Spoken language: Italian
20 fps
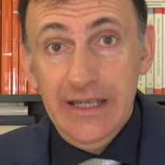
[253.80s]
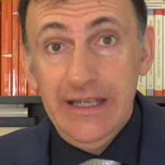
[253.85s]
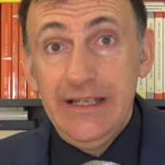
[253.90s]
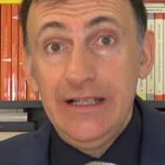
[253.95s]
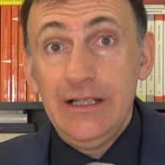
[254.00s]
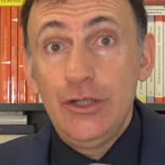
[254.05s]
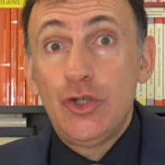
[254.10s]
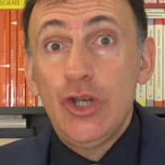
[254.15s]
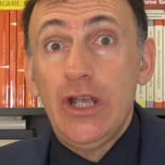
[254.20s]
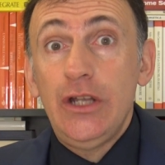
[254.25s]

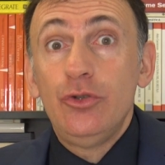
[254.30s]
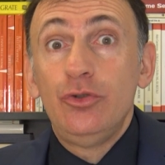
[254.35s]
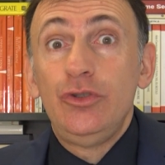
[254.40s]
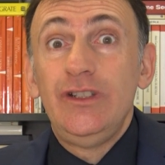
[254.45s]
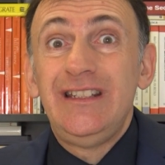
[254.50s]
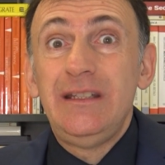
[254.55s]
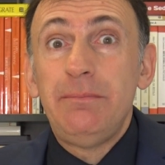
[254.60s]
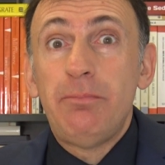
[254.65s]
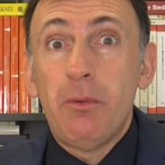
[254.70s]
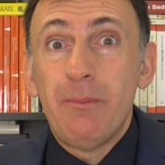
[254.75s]
il genio
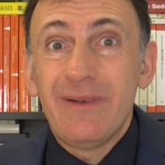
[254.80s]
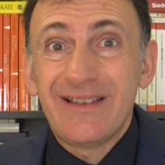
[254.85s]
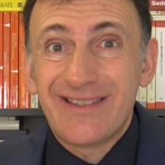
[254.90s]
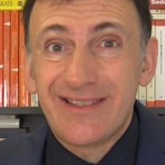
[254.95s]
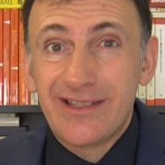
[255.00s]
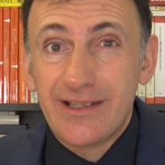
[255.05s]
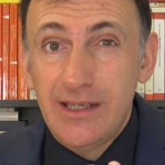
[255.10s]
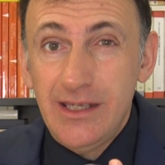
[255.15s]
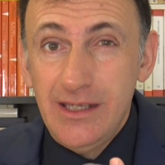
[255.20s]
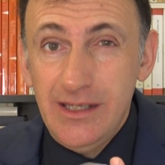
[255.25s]
di tipo
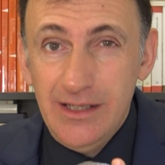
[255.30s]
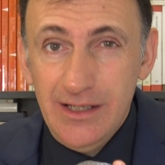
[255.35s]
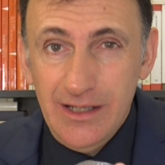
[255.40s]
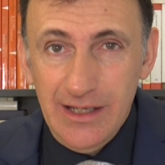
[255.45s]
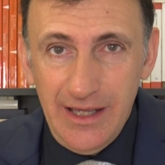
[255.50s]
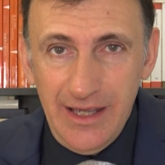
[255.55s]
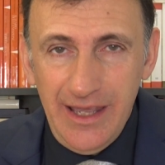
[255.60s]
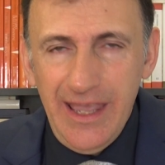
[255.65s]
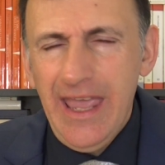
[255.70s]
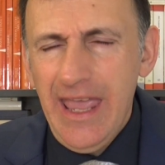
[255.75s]

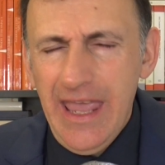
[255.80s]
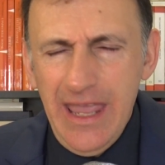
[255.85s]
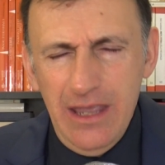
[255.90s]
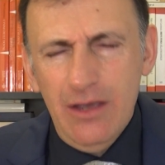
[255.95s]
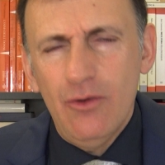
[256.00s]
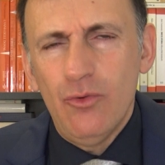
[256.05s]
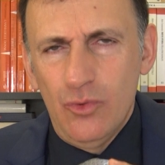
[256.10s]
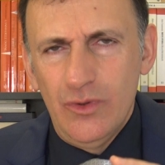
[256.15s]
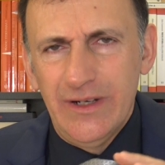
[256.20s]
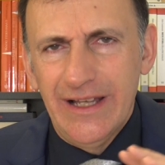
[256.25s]
maschile
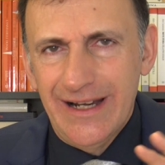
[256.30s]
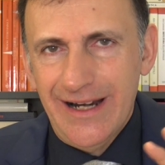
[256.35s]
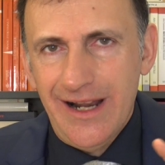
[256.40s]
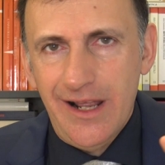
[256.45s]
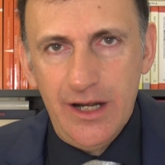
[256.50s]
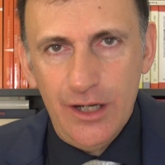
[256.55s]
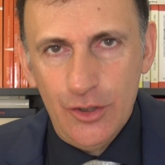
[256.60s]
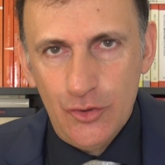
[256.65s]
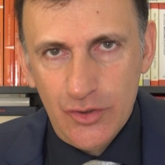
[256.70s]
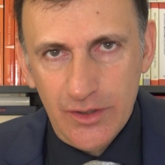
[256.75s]
è una
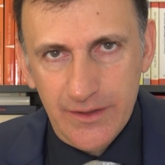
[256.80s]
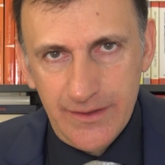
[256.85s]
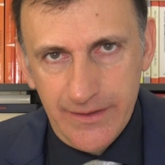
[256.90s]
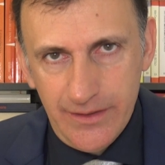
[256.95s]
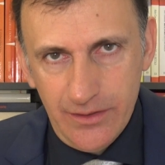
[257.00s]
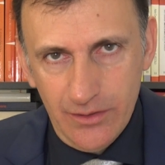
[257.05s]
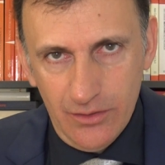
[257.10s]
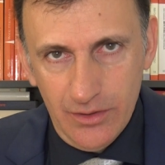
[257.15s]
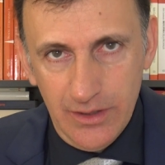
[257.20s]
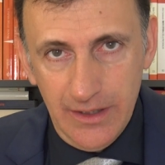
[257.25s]
rara
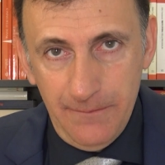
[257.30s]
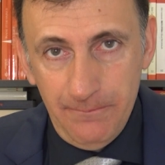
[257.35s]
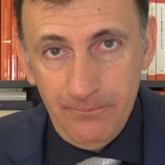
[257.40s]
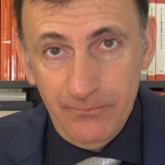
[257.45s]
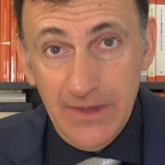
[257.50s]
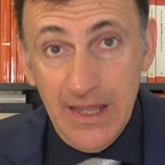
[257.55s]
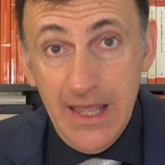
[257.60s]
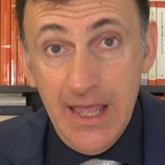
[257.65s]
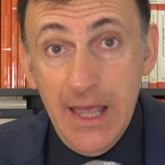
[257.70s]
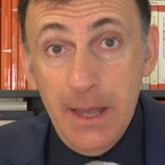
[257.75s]
eccezione,
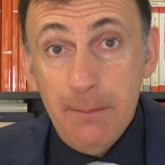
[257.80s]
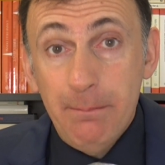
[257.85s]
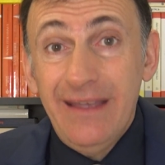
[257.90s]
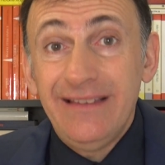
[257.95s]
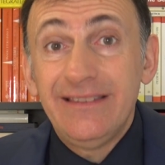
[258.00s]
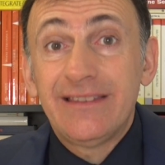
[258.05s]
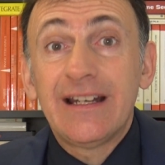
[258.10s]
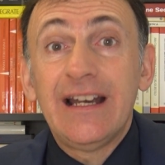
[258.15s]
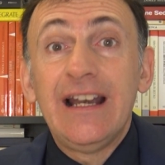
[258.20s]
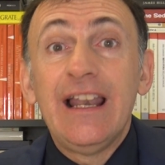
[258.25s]

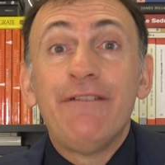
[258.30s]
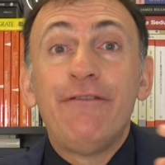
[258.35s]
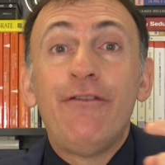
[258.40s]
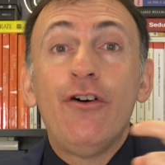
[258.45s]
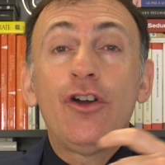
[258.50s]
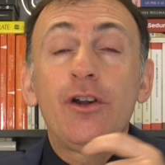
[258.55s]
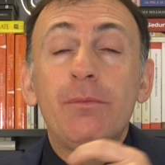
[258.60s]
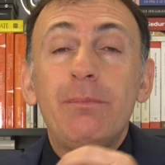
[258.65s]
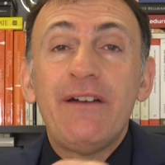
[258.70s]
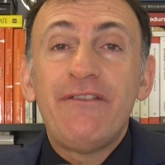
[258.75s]
mentre la
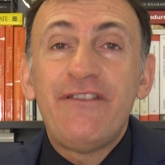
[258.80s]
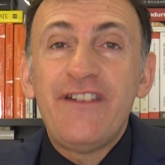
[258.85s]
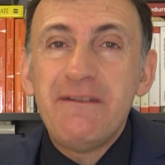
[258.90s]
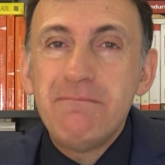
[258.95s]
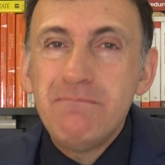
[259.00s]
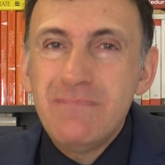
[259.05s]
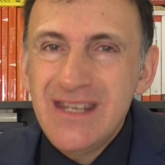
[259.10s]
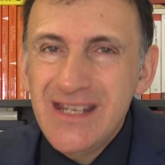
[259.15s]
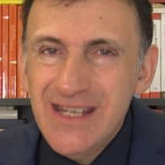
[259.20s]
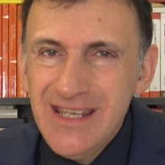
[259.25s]
forma
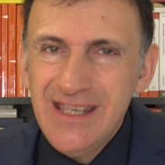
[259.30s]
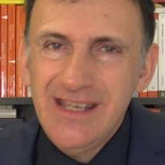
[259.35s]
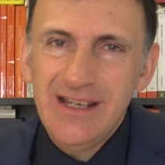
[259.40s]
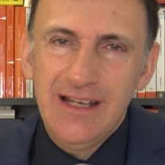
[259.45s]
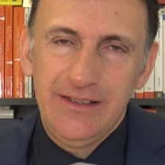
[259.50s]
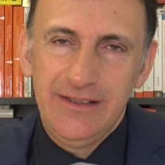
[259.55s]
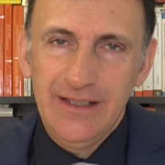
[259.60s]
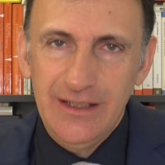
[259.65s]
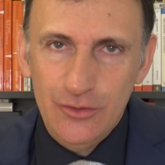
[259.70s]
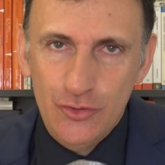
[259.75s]

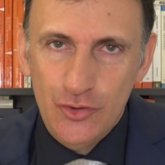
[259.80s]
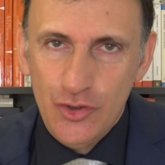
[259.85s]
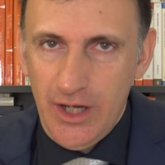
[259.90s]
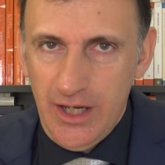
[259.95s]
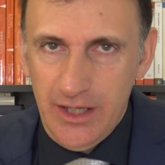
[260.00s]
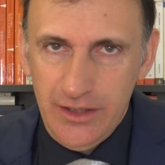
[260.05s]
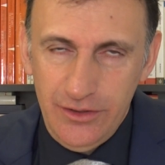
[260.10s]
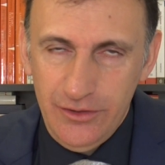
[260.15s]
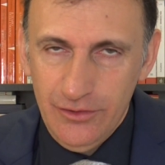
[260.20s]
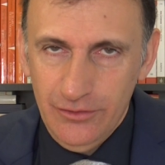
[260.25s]
femminile del
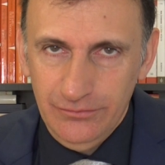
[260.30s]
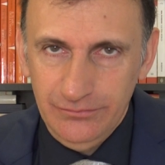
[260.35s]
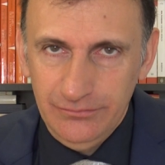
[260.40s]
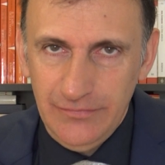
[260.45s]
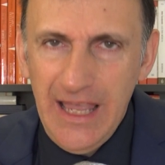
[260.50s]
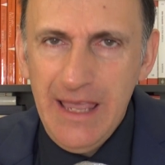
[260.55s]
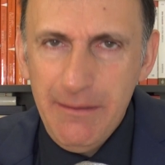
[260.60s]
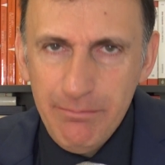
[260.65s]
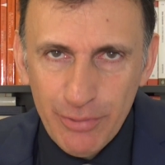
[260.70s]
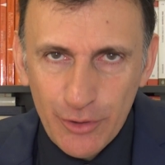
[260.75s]
genio
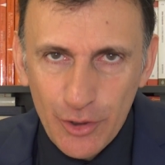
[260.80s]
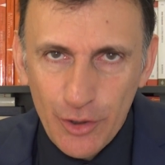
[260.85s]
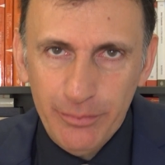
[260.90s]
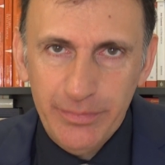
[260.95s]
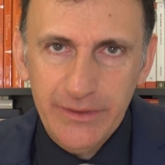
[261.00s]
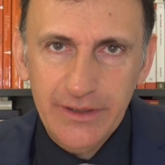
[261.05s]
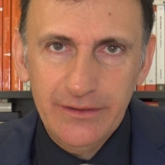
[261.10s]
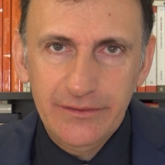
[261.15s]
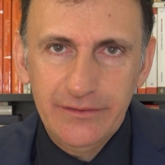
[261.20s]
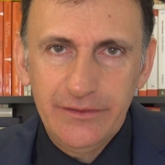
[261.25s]
è
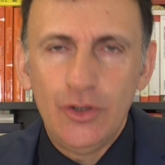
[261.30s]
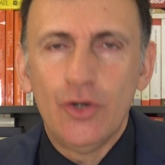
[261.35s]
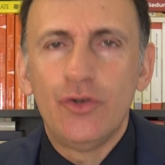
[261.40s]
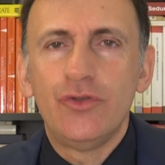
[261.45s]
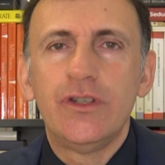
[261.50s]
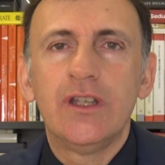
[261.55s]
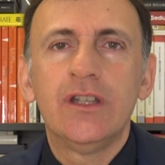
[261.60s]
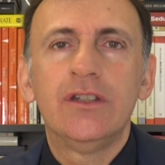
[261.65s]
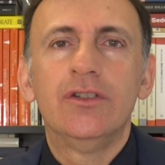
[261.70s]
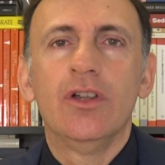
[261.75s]
proprio di
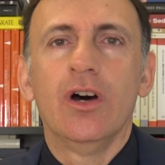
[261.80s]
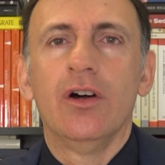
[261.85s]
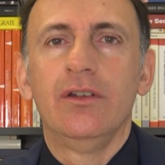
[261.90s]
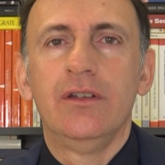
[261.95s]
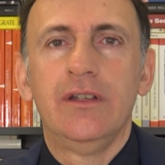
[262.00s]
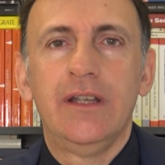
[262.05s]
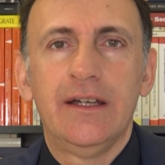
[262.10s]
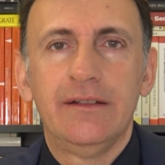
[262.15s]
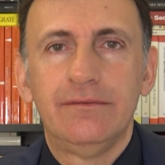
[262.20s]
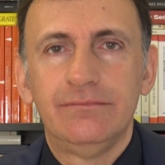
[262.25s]
ogni
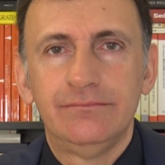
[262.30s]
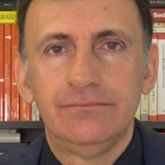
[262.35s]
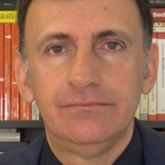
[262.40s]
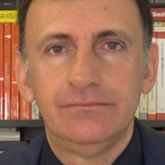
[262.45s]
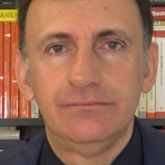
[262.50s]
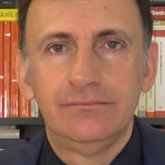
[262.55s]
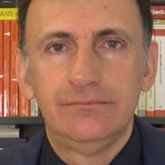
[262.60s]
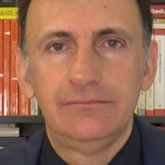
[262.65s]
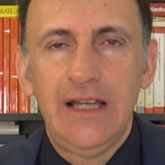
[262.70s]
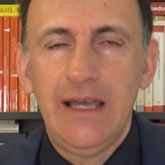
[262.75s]
donna,
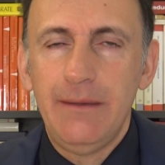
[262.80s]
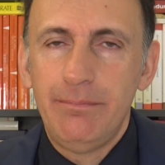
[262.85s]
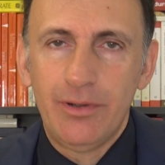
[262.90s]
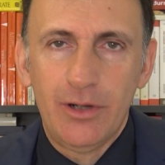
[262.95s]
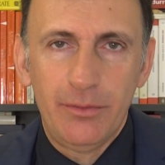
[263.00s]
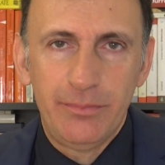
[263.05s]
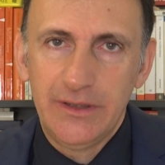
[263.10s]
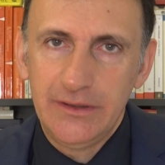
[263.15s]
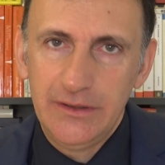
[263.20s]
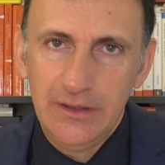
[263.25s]
è
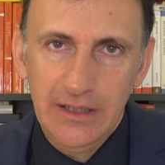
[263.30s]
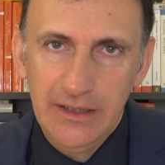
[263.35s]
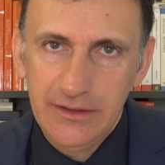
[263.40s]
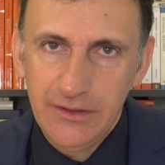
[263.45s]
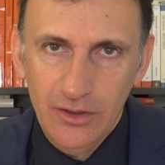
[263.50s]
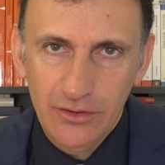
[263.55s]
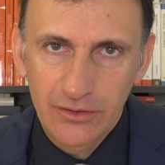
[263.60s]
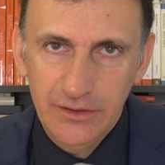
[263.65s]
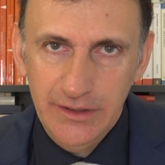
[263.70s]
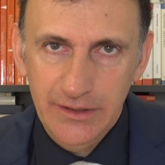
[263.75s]
proprio delle
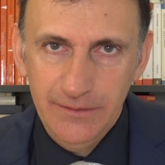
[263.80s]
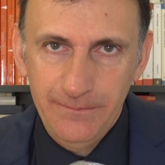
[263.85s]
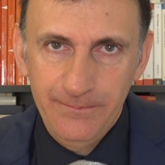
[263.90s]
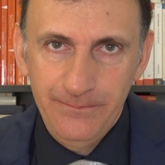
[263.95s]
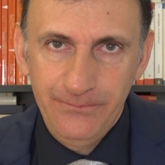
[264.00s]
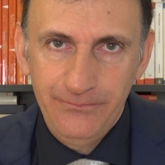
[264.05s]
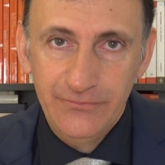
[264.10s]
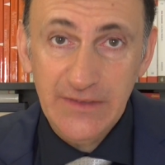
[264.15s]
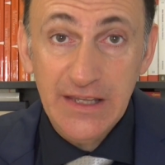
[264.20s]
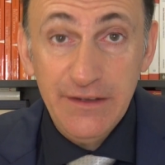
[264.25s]
donne.
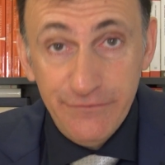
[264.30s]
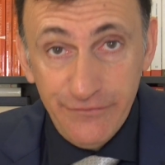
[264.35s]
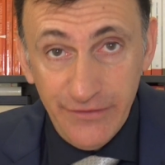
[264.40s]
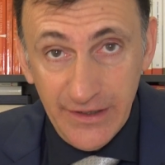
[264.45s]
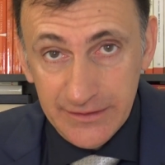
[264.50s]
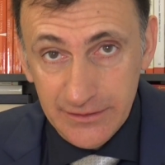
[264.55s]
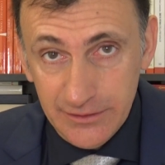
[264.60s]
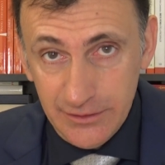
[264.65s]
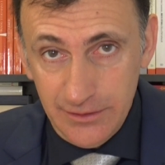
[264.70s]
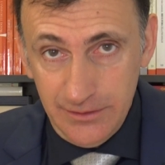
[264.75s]

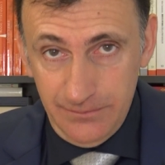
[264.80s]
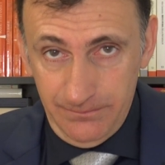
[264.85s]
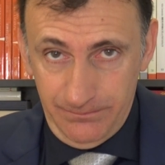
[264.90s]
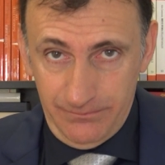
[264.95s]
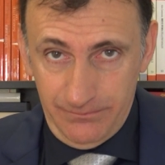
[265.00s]
Infatti,